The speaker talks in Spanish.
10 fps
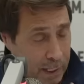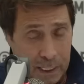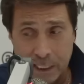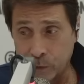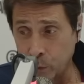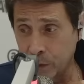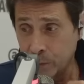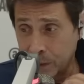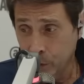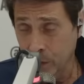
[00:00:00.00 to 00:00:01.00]
En las
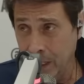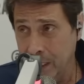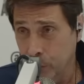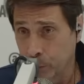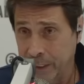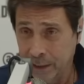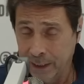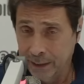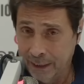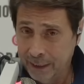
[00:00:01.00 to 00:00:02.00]
últimas horas, la
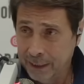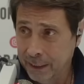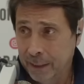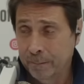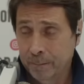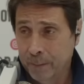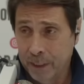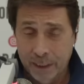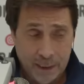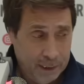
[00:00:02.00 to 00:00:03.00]
Superintendencia
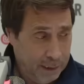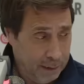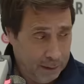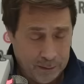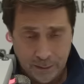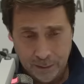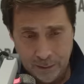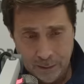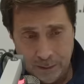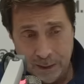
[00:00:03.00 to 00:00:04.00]
de,
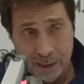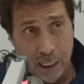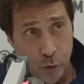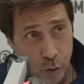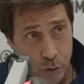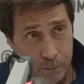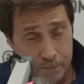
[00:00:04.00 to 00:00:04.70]
Salud